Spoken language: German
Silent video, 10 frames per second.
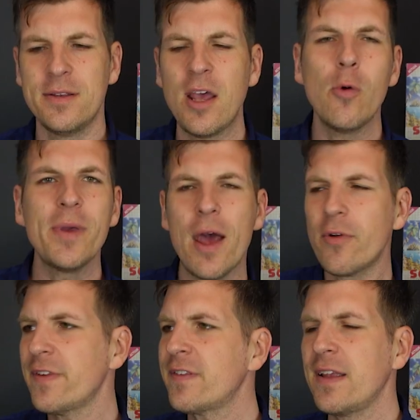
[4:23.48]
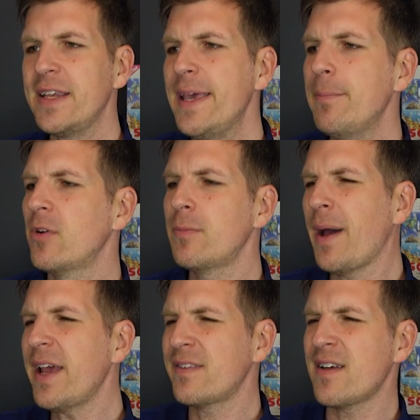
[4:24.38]
Naomi Harris ist daneben und
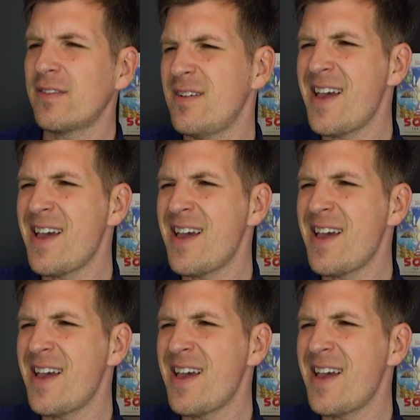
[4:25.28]
beide sagen so,